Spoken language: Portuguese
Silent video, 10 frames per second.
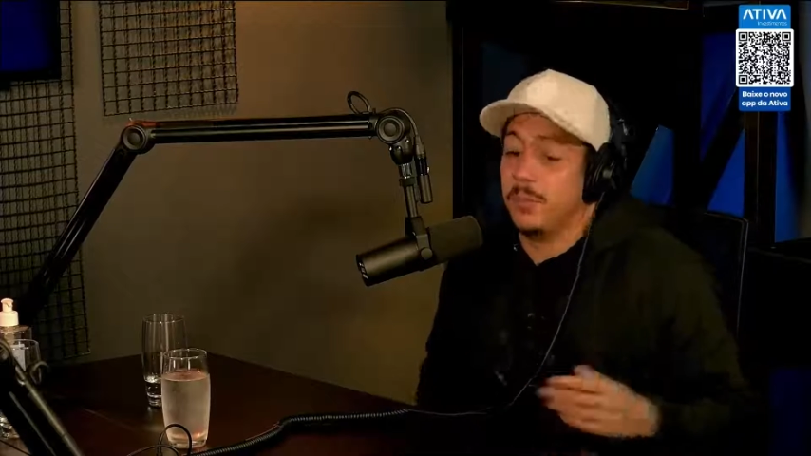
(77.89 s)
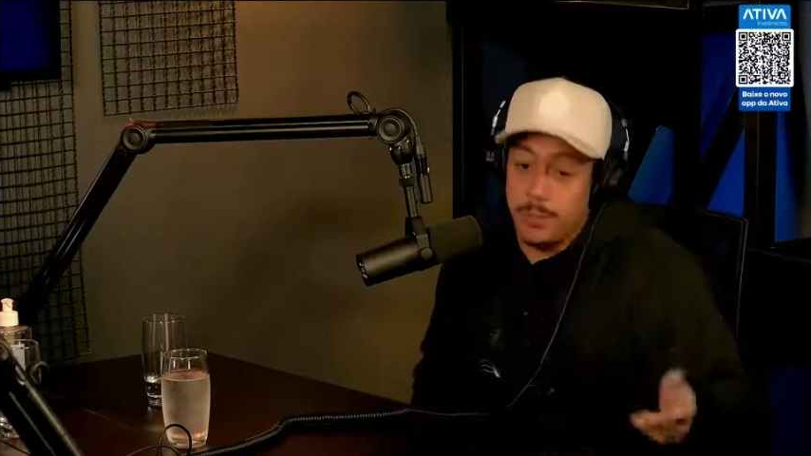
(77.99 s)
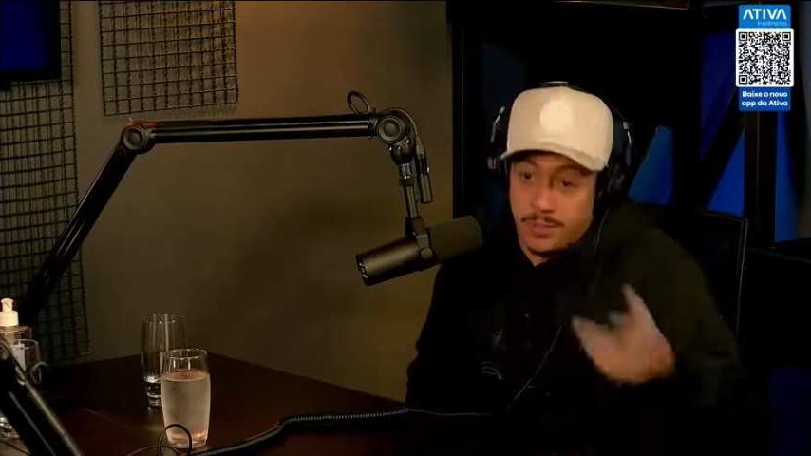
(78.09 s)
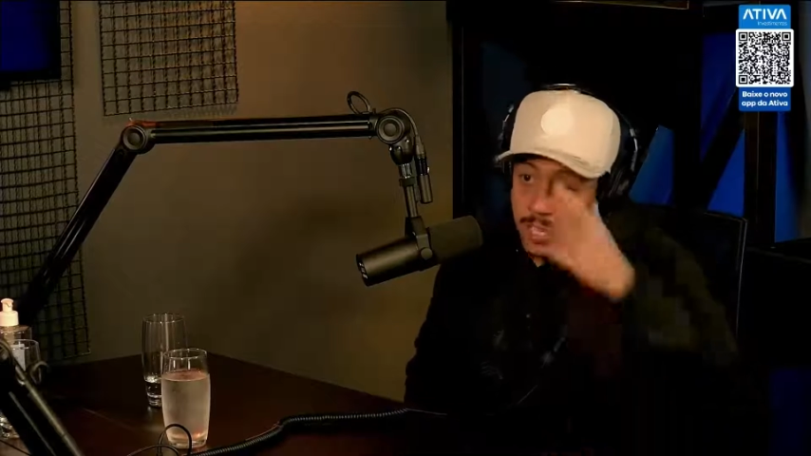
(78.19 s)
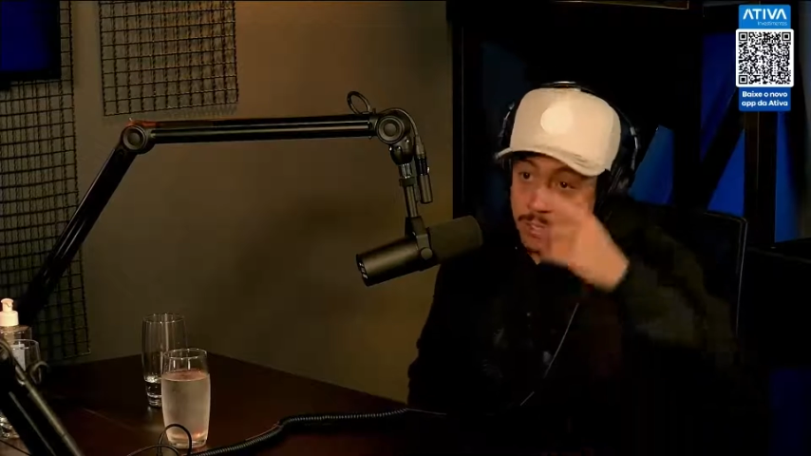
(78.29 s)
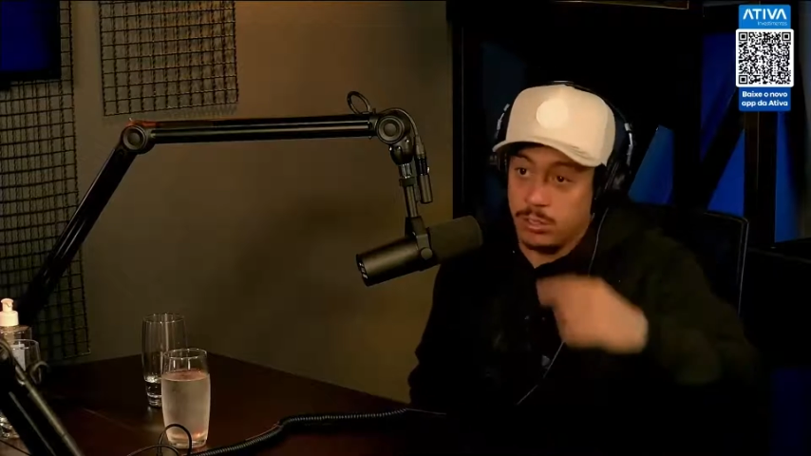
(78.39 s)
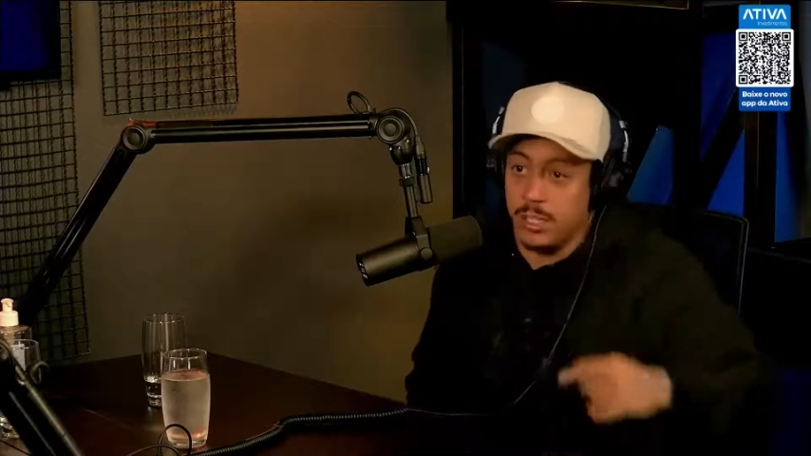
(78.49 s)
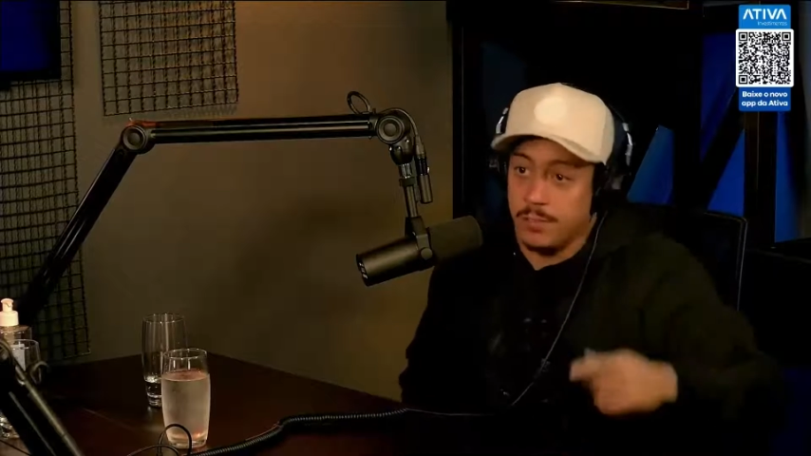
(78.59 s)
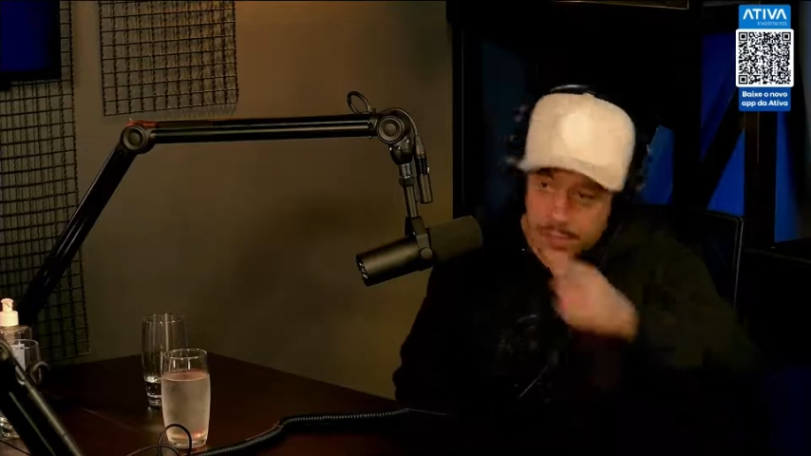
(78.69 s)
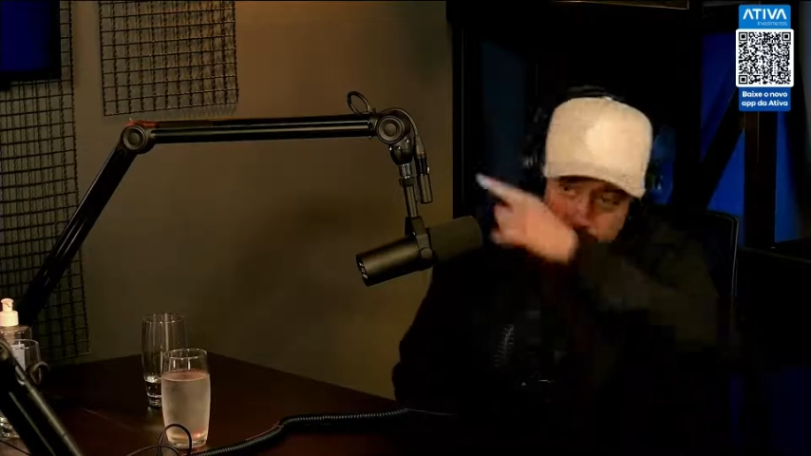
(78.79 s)
Fala, pô, vai lá
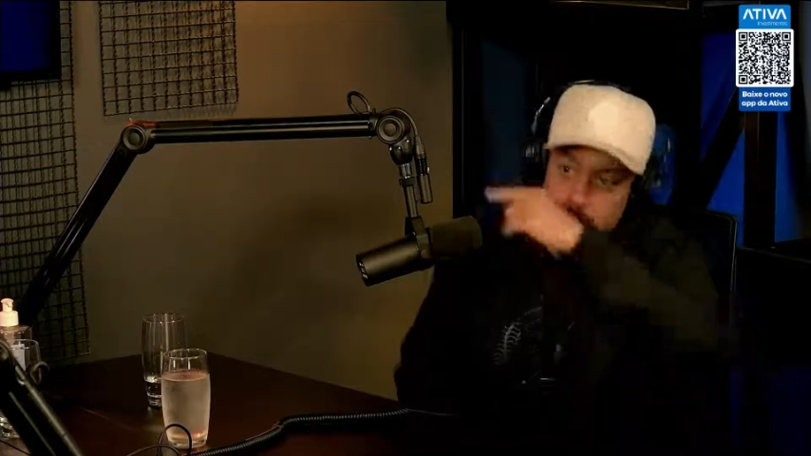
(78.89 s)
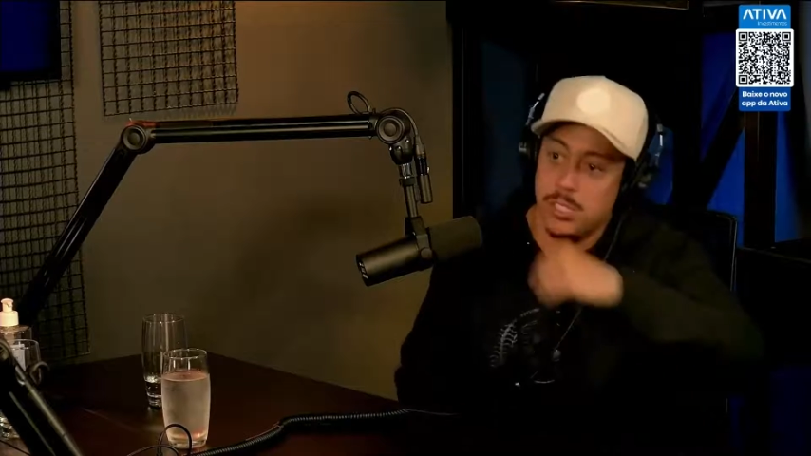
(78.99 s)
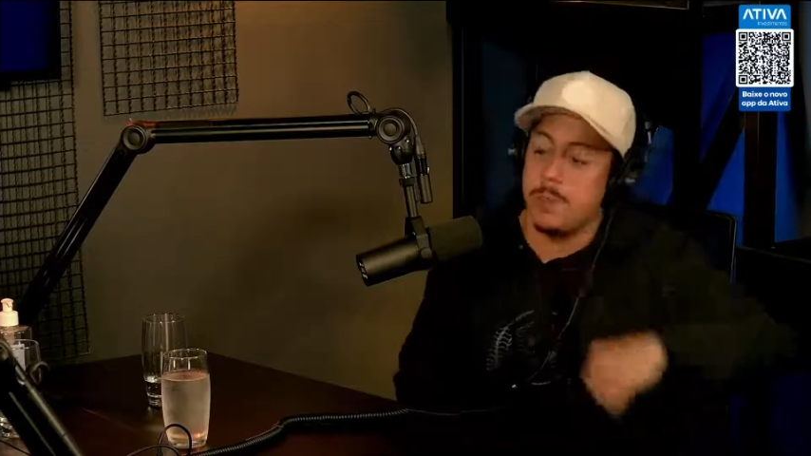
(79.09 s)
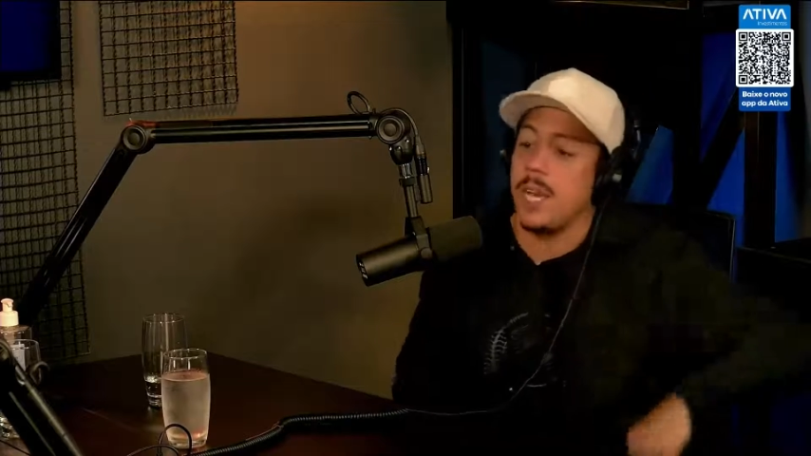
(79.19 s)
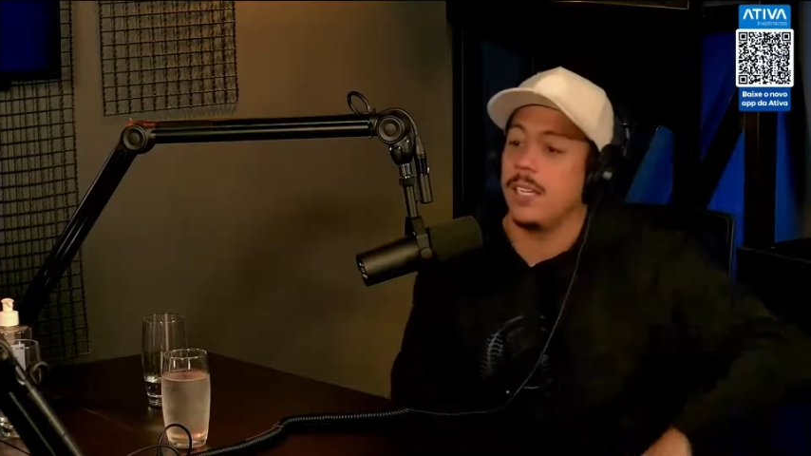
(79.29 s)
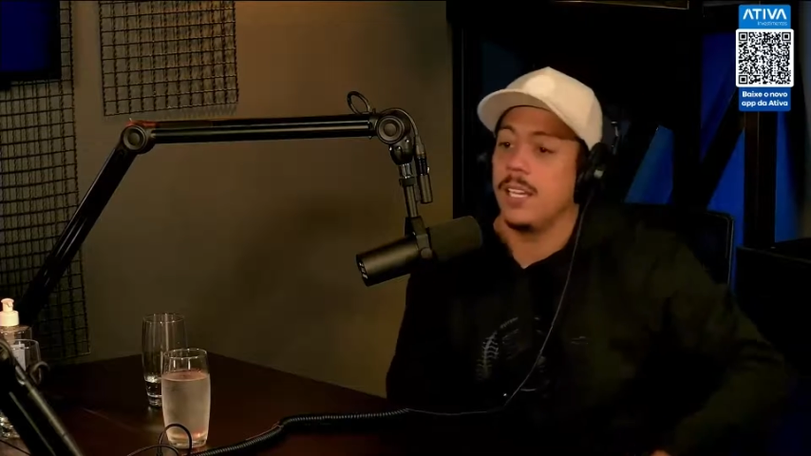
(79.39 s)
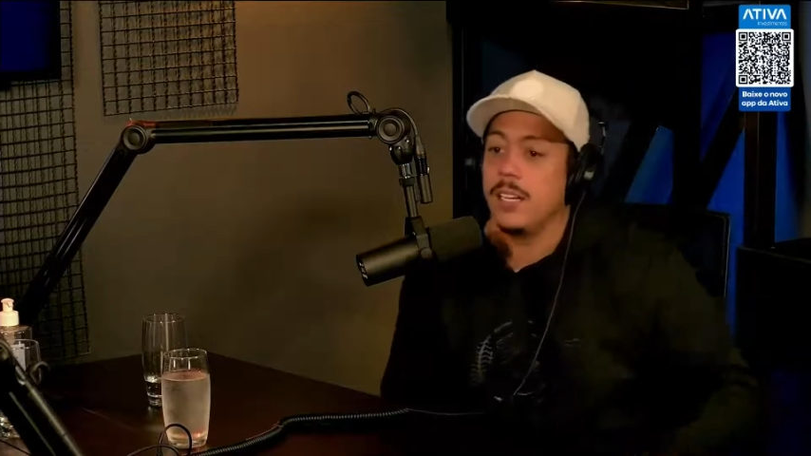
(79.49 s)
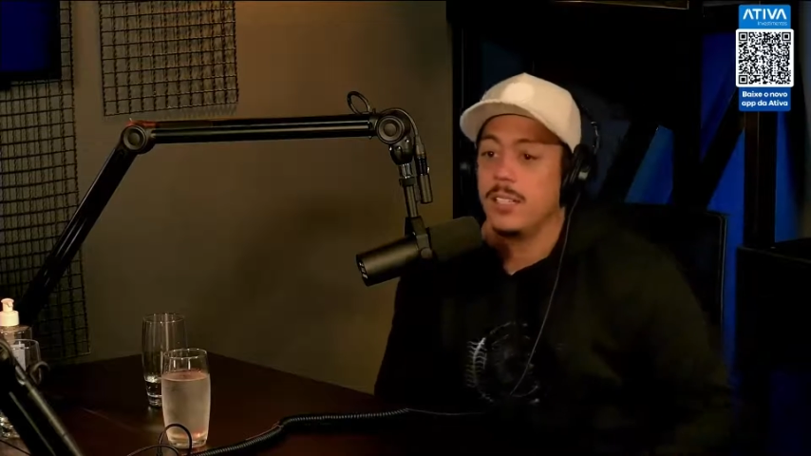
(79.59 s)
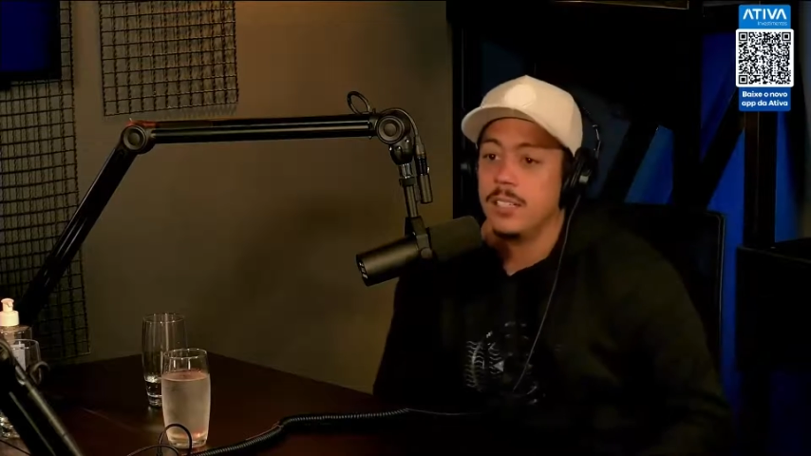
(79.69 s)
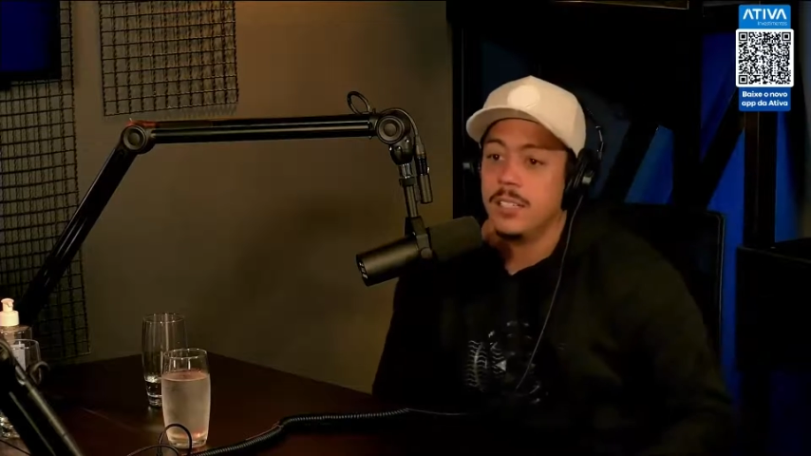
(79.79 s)
contar, faz um show é, de piada
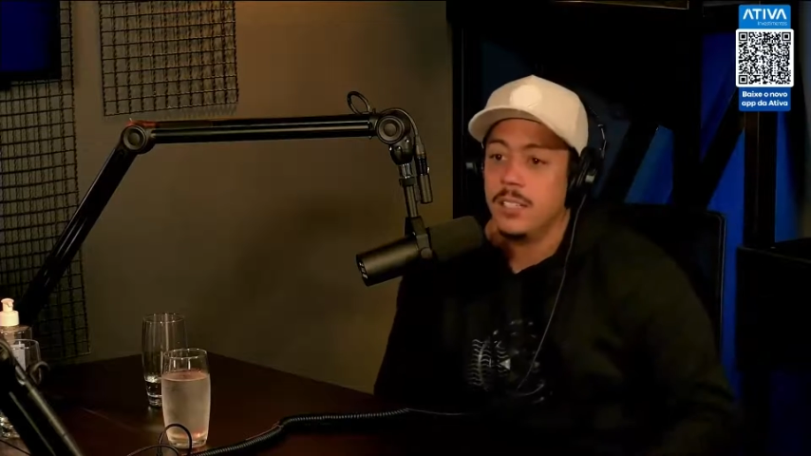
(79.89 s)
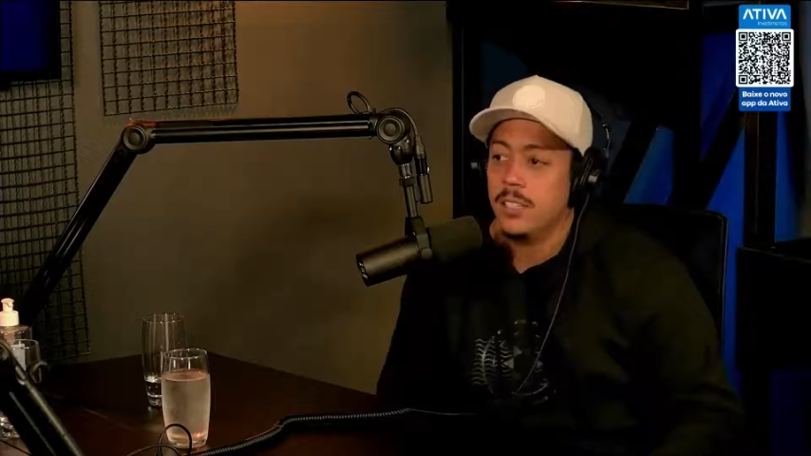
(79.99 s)
lá. Tá